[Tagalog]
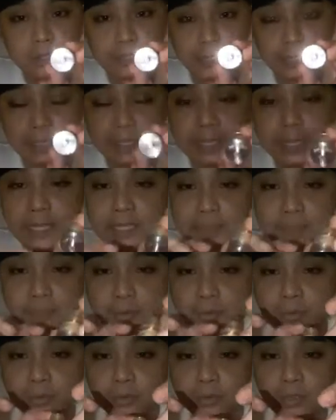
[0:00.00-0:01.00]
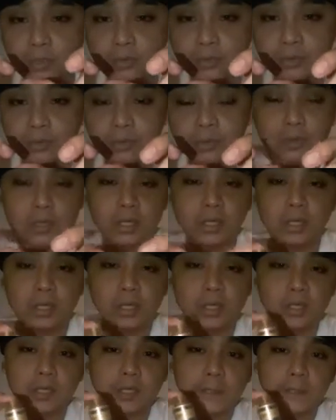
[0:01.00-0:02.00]
serialize po itong anong to
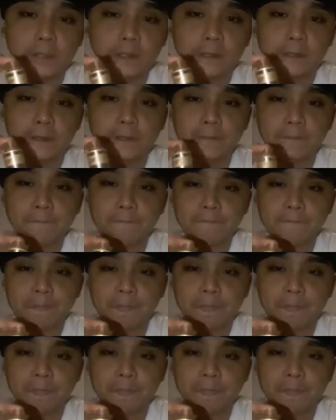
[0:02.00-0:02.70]
uh,